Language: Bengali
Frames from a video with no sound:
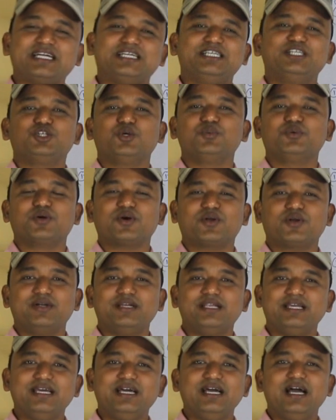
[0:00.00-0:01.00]
চারটি
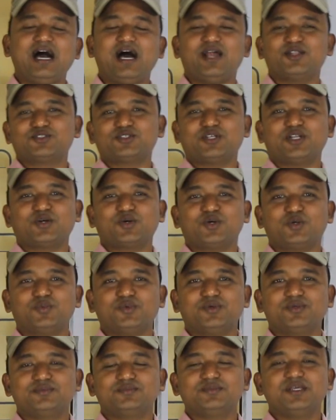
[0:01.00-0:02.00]
সমীকরণ নিয়ে আলোচনা করব